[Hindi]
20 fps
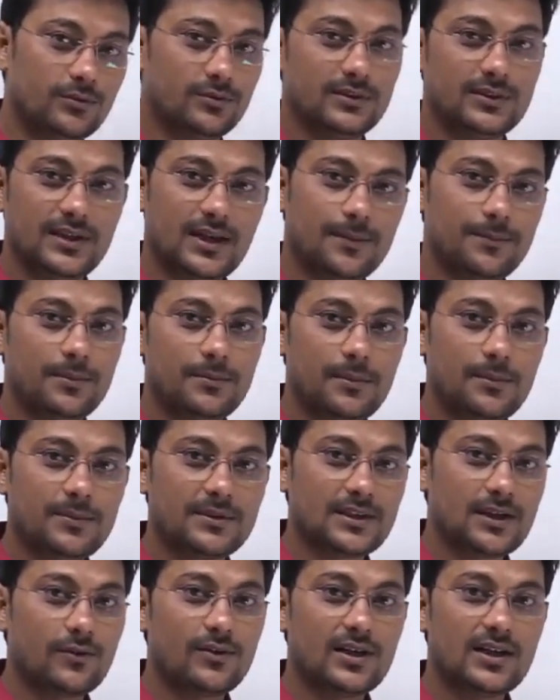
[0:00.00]
यहां पर मैं
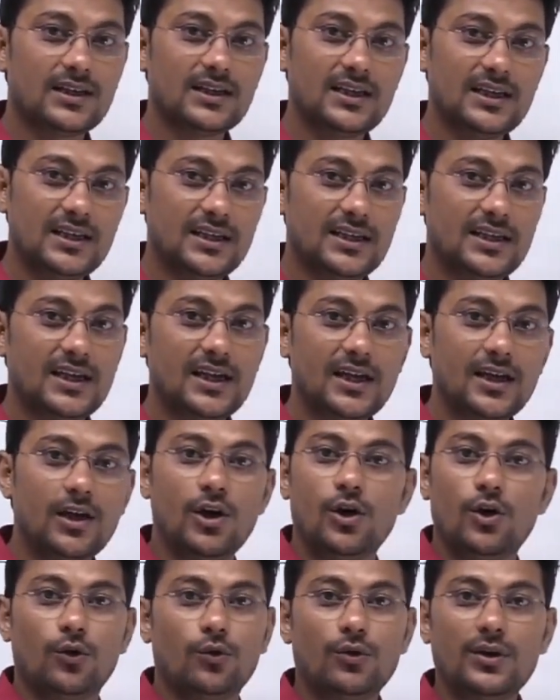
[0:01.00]
बताऊंगा कि ये
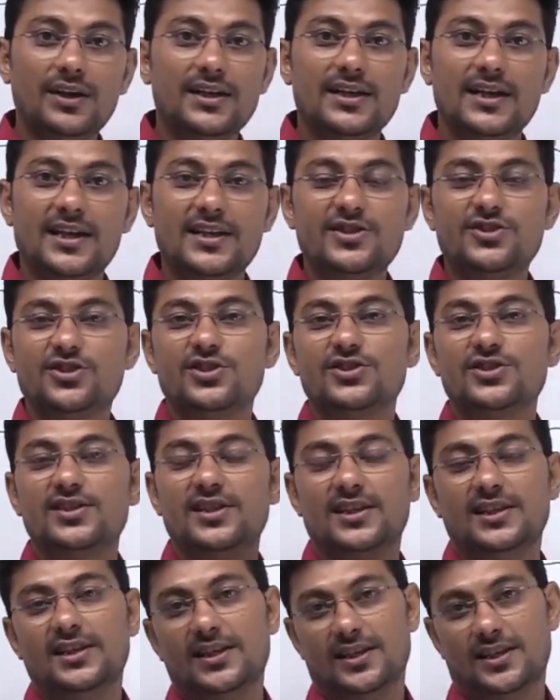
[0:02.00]
कोई नई चीज
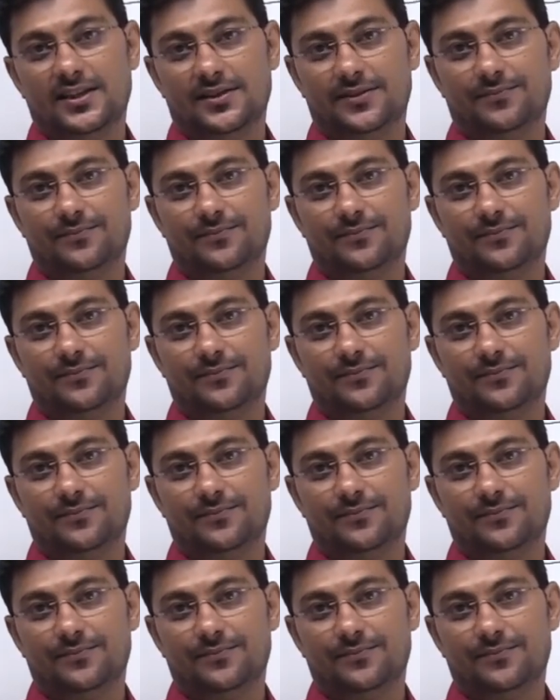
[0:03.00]
नहीं है